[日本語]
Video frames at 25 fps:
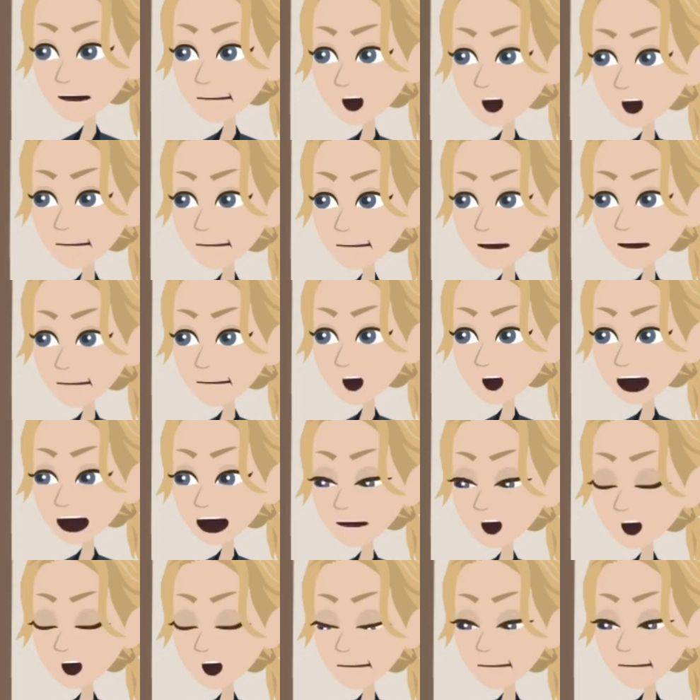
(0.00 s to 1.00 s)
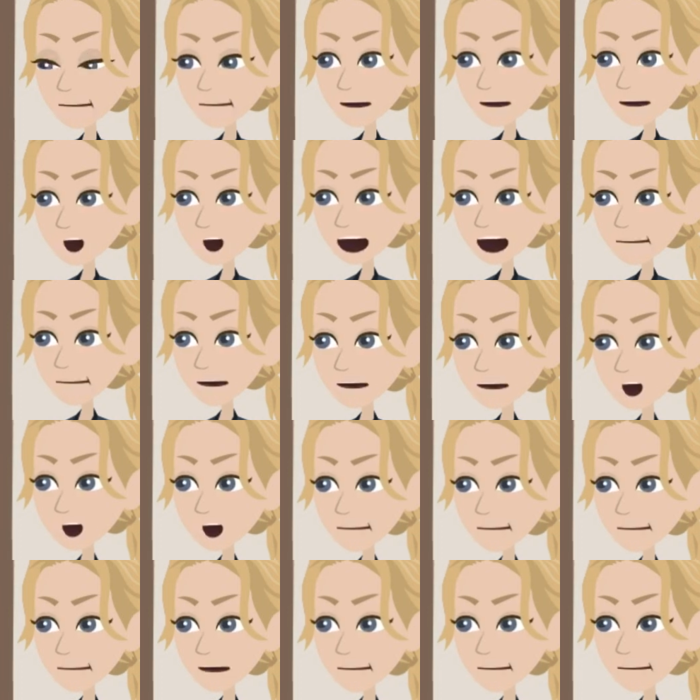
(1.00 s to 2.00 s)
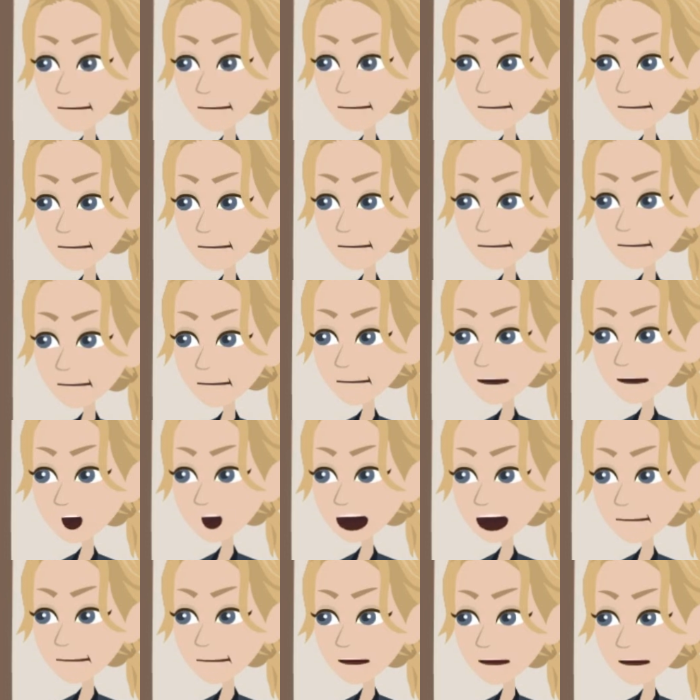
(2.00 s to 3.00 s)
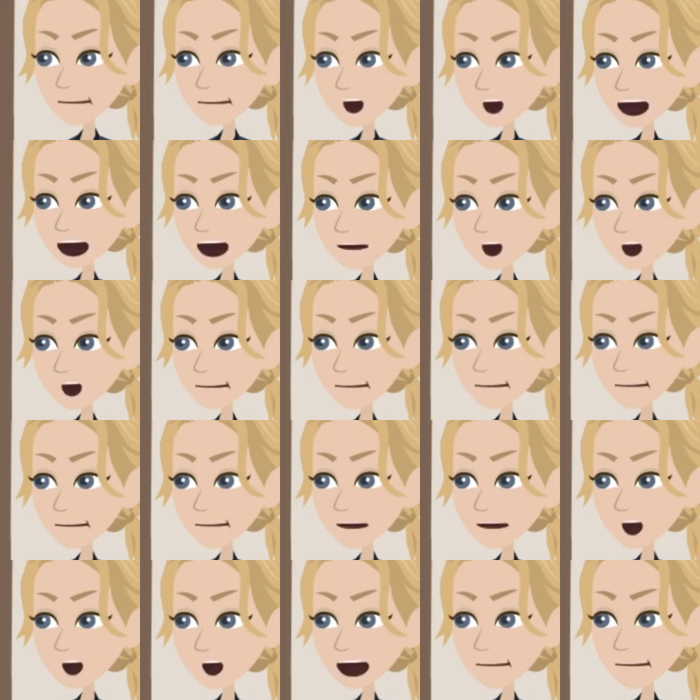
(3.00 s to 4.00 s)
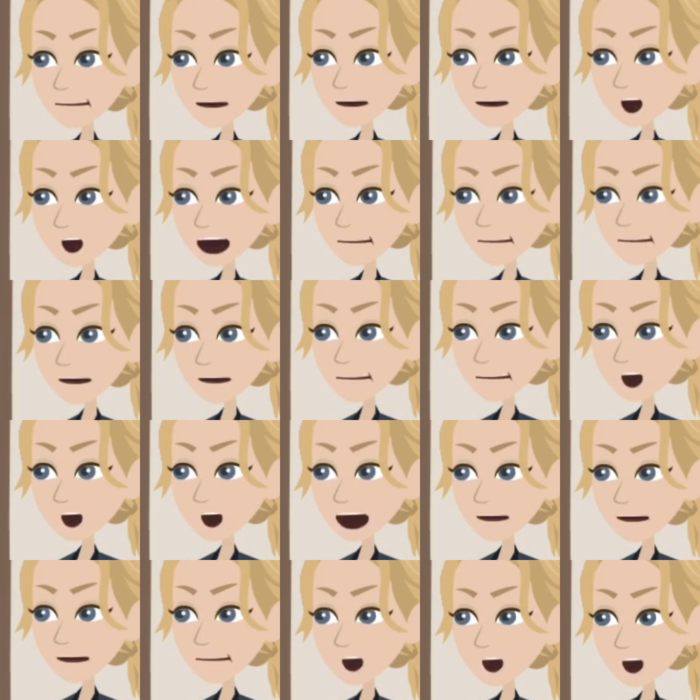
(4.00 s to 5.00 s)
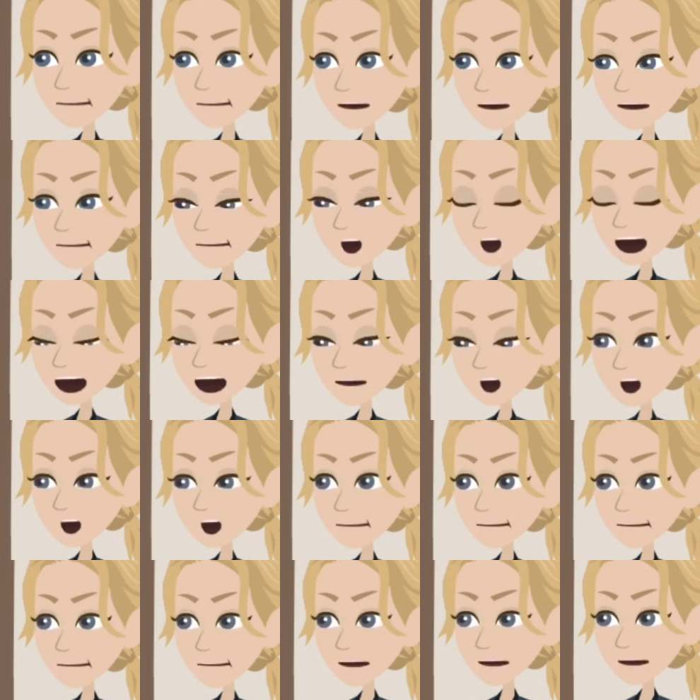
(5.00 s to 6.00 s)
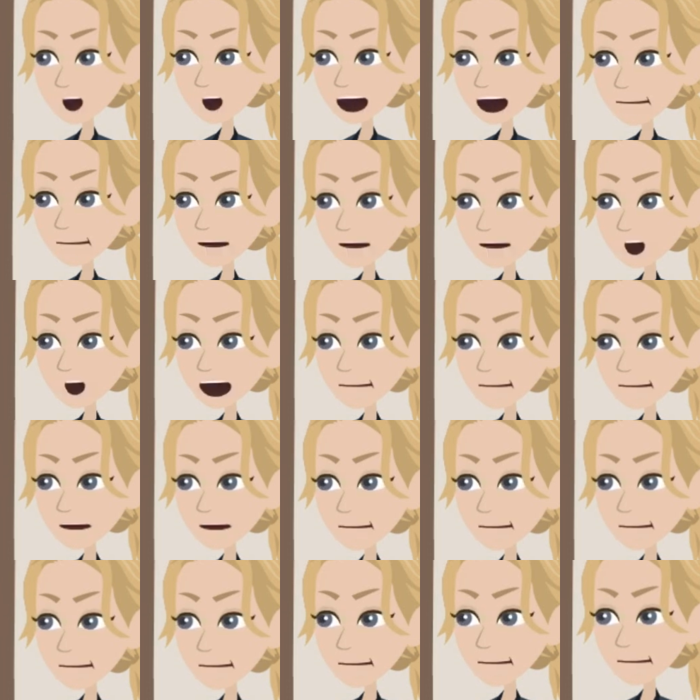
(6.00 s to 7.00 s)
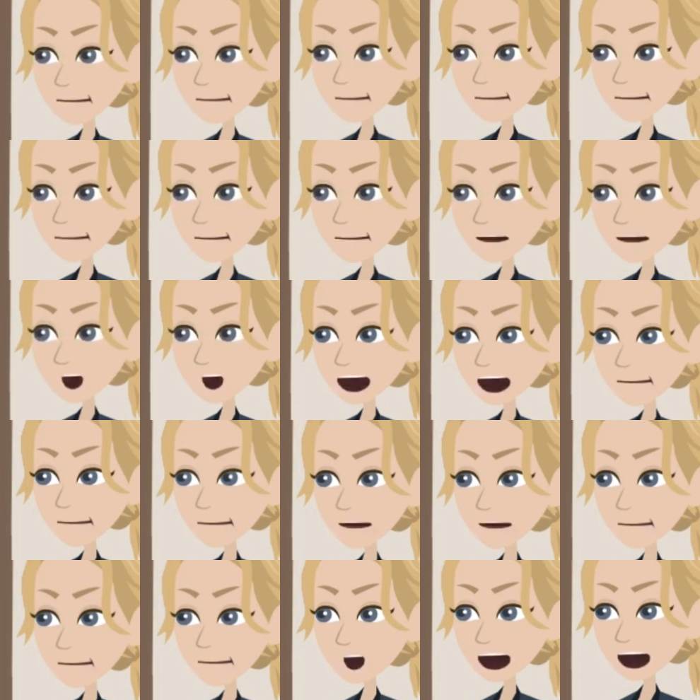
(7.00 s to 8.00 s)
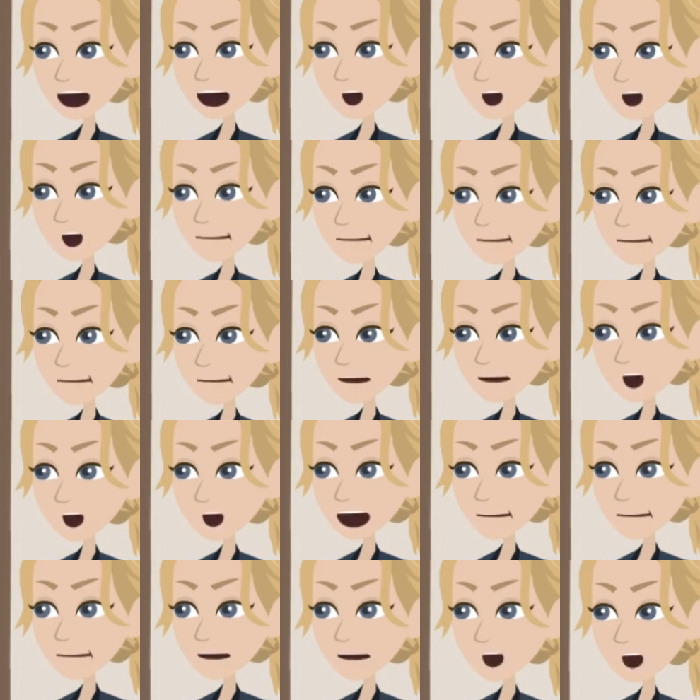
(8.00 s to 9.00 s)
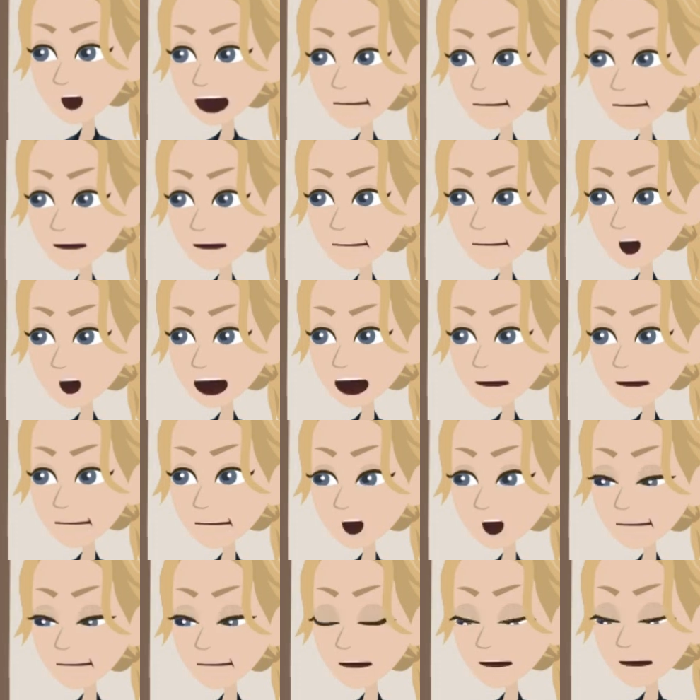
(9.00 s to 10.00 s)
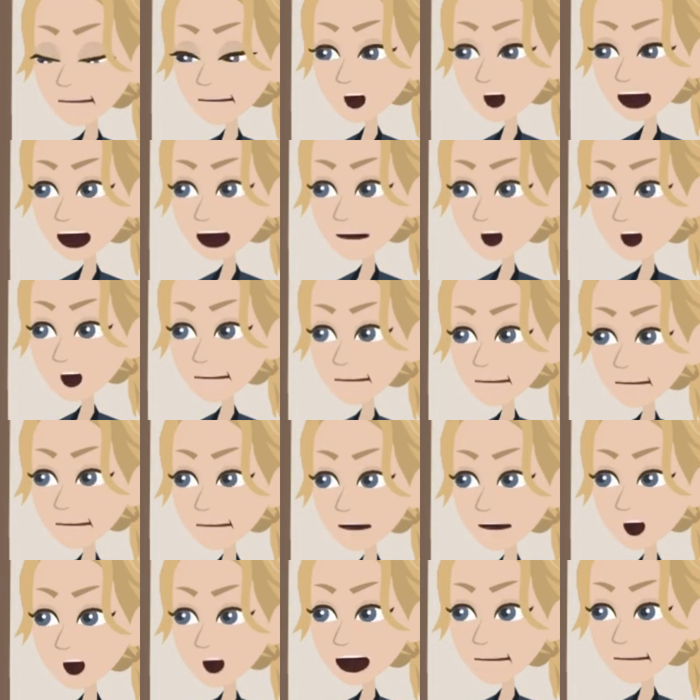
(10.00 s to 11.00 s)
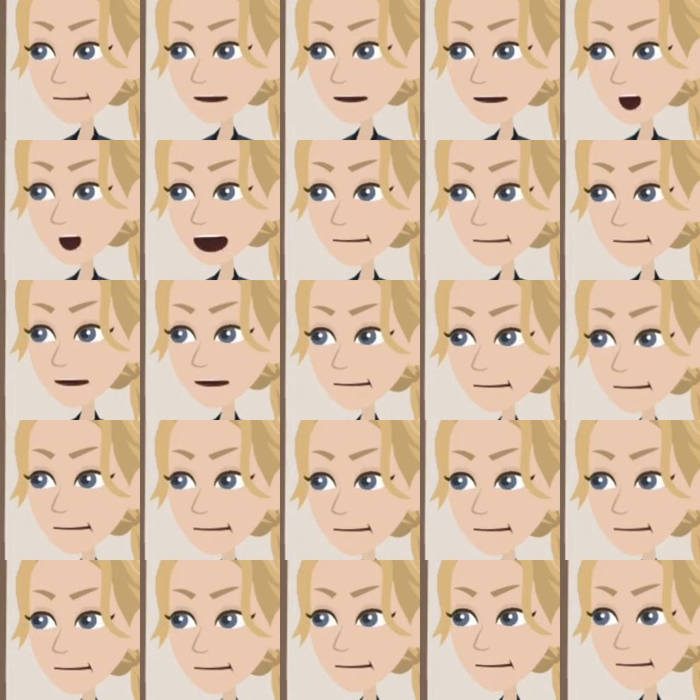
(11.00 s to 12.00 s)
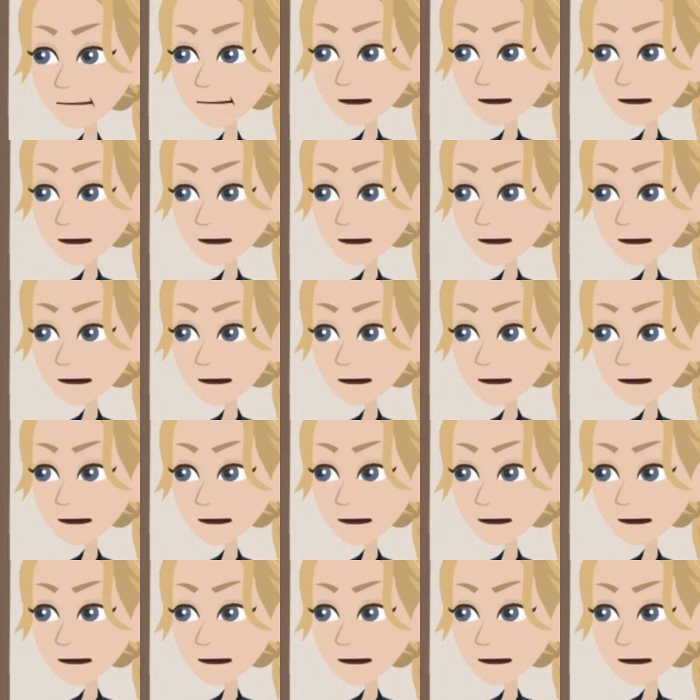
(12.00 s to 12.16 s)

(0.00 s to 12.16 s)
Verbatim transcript: 最新の総務省家計調査で明らかになった数字で、人生100年時代の到来を前提とすれば、死ぬまでに2000万円以上の赤字が生じることになり、